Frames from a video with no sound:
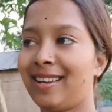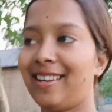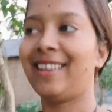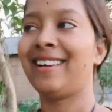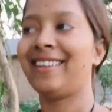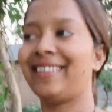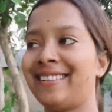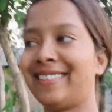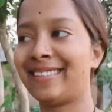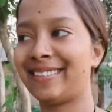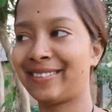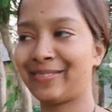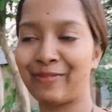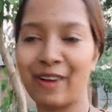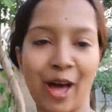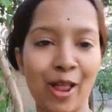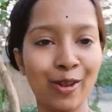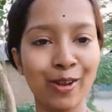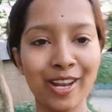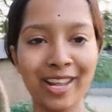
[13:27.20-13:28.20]
গিয়ে বন্ধুরা
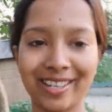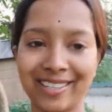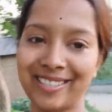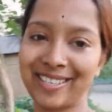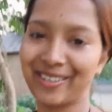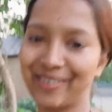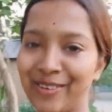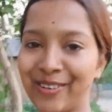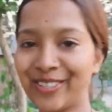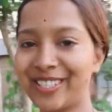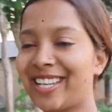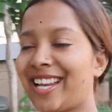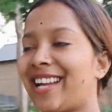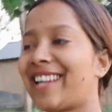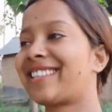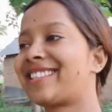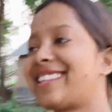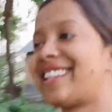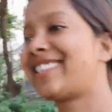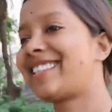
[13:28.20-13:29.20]
তোমরা আমি জানি না
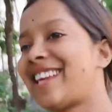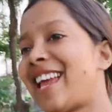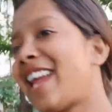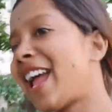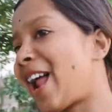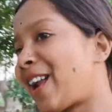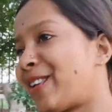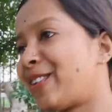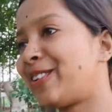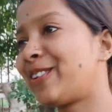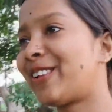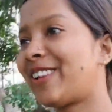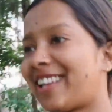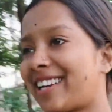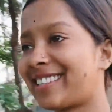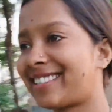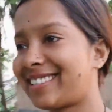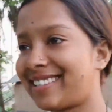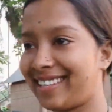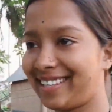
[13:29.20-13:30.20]
তোমরা কি বুঝলে
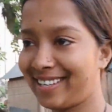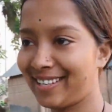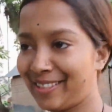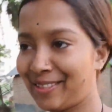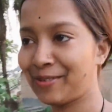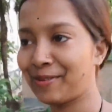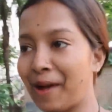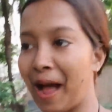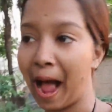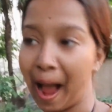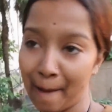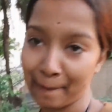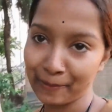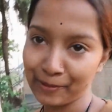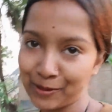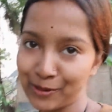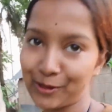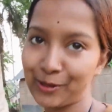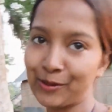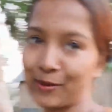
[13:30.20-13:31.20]
এই ভিডিওটাতে
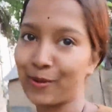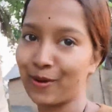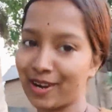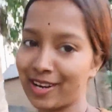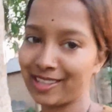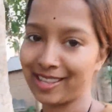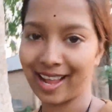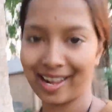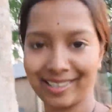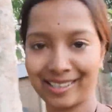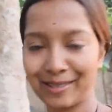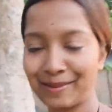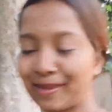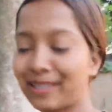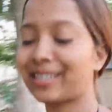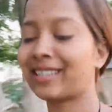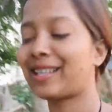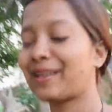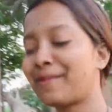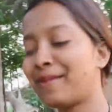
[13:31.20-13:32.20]
আমার
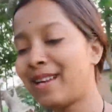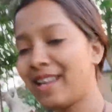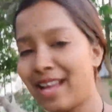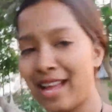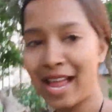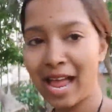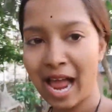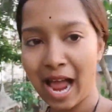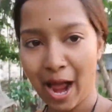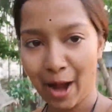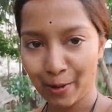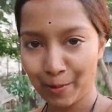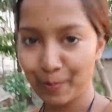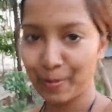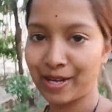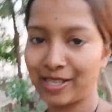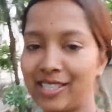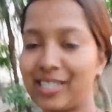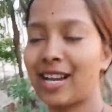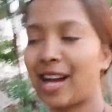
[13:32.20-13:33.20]
আর আমরা
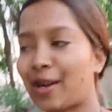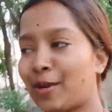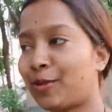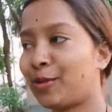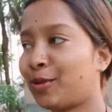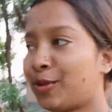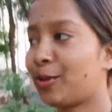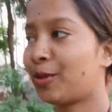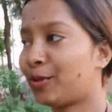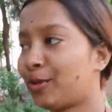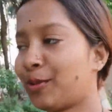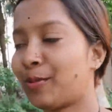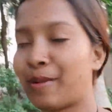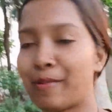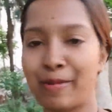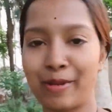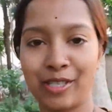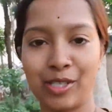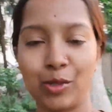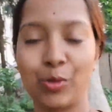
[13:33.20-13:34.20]
আমার পাশে তোমরা থেকো
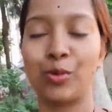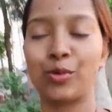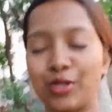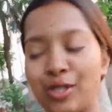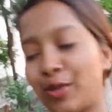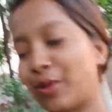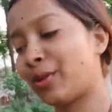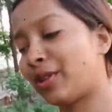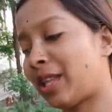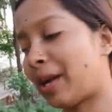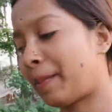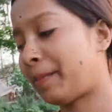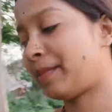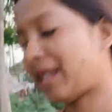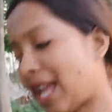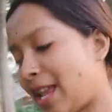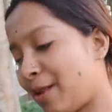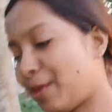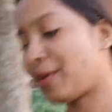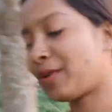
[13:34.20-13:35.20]
এইভাবে আমি চাই
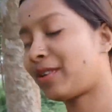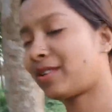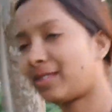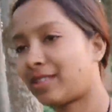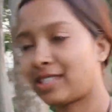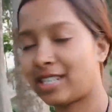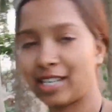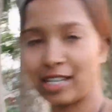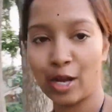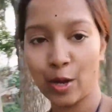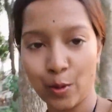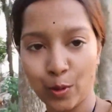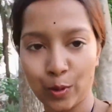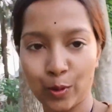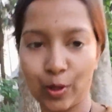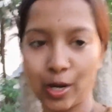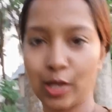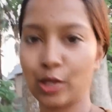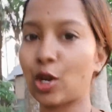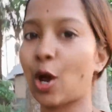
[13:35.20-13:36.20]
তোমরা আর কেউ
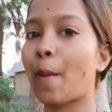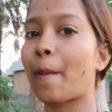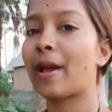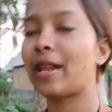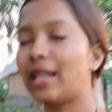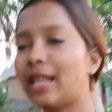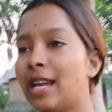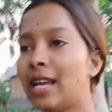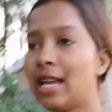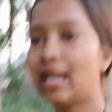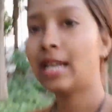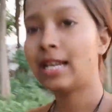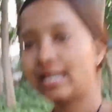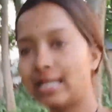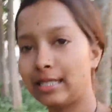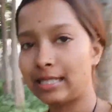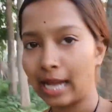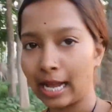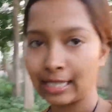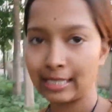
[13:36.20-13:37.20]
থাকুক বা না থাকুক
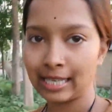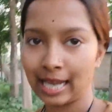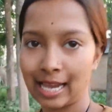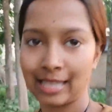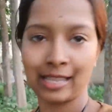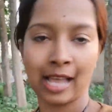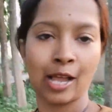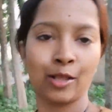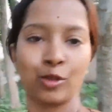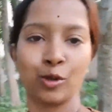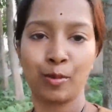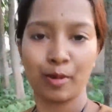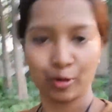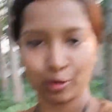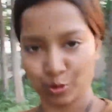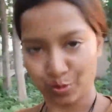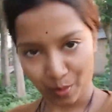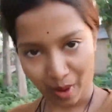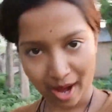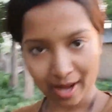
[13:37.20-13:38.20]
তোমরা আমার পাশে থেকো
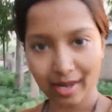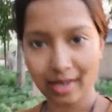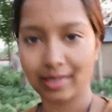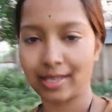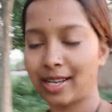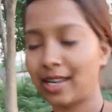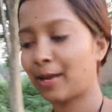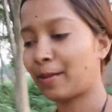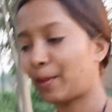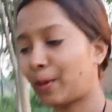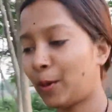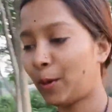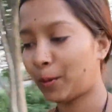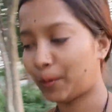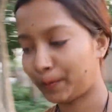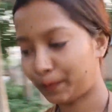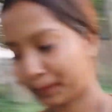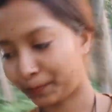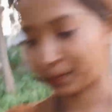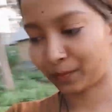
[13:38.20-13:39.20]
আমি আমি যেন এইভাবে
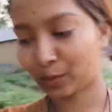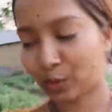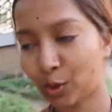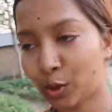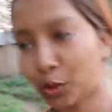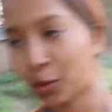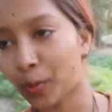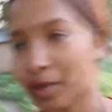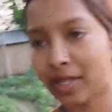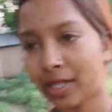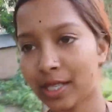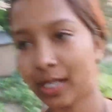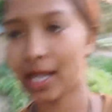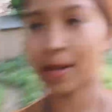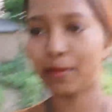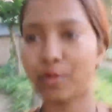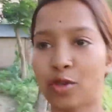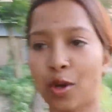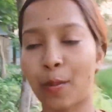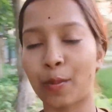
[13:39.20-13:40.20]

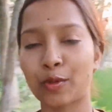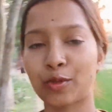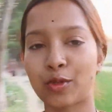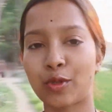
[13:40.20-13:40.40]
আমার